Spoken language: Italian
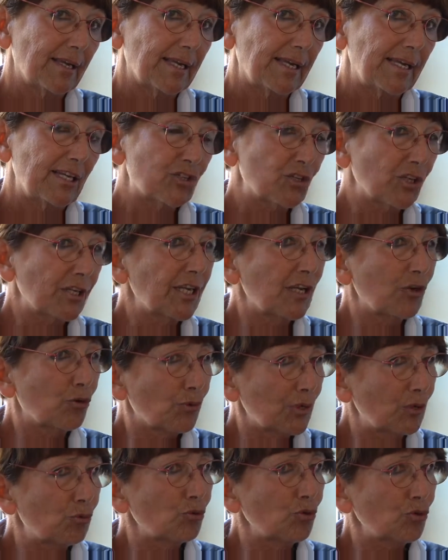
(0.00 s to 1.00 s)
Il giorno in
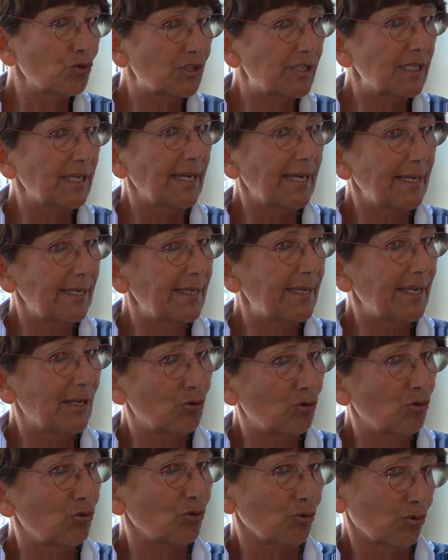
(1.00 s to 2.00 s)
cui uno si rende
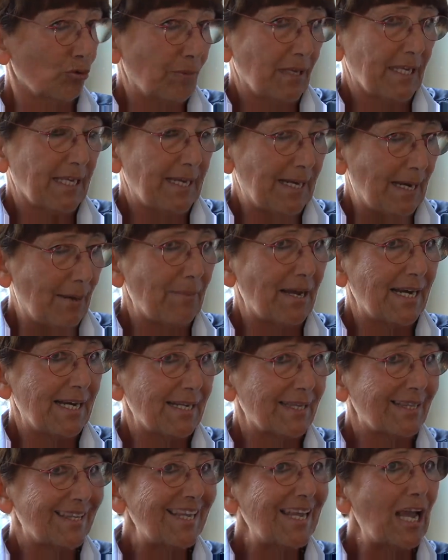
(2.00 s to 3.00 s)
conto, perché la
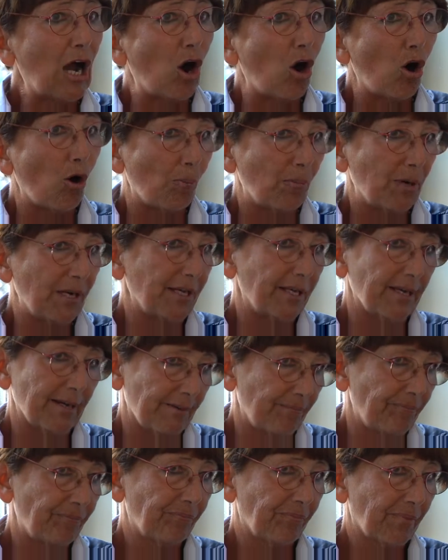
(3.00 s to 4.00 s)
malattia obbliga,
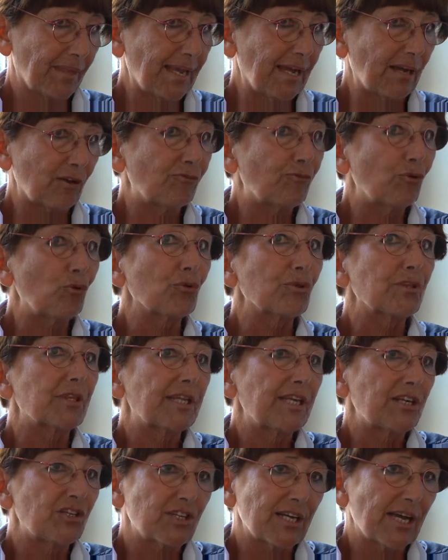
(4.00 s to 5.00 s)
a
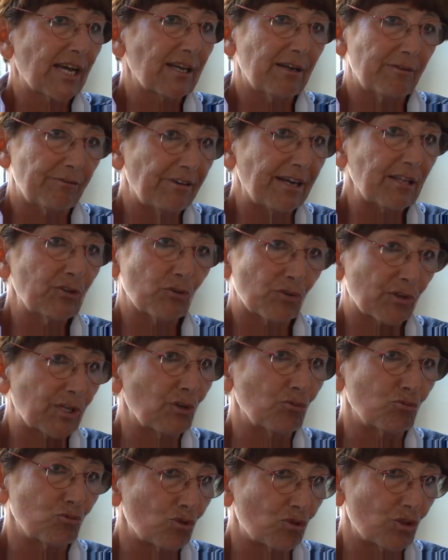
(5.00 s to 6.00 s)
fronteggiare il fatto che
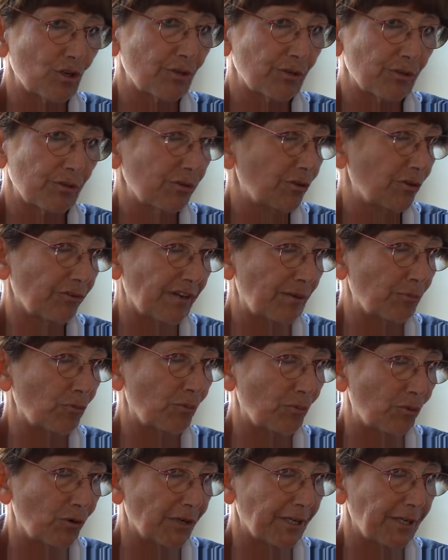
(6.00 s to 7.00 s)
un giorno dovremmo
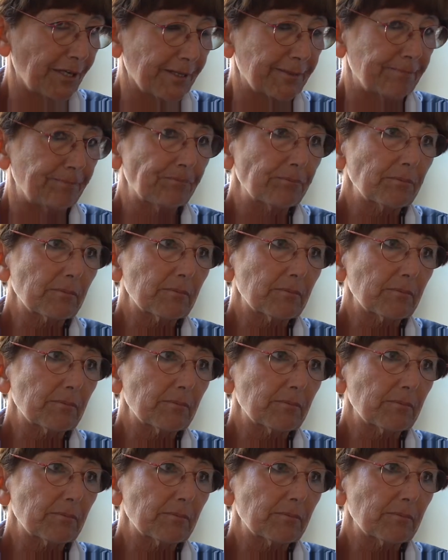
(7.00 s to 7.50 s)
morire.